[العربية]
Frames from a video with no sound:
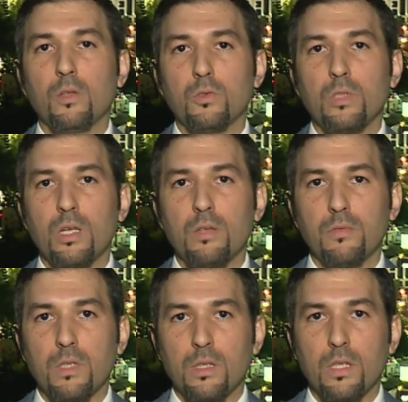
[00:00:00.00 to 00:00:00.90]

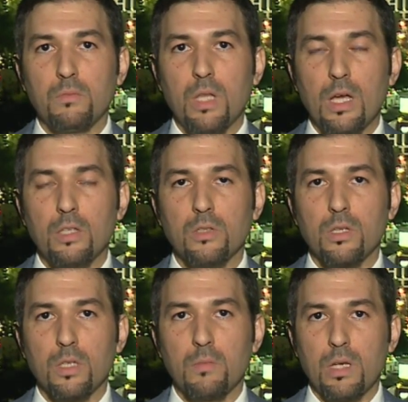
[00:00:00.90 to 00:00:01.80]
تصنف تنظيم داعش
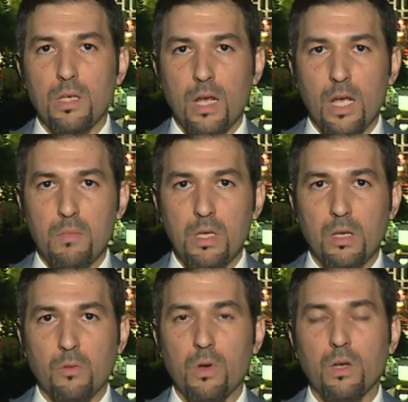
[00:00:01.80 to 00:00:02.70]
تنظيما
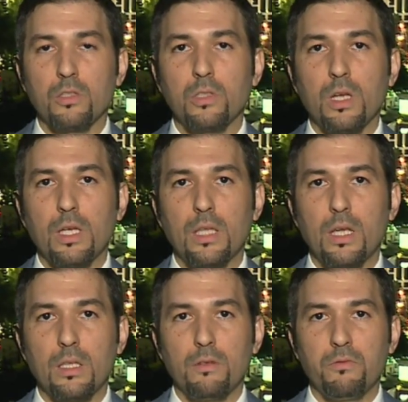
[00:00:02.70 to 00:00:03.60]
إرهابيا وقد شاركت
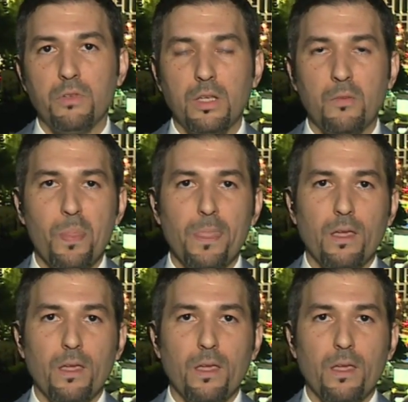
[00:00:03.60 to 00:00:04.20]
أيضا في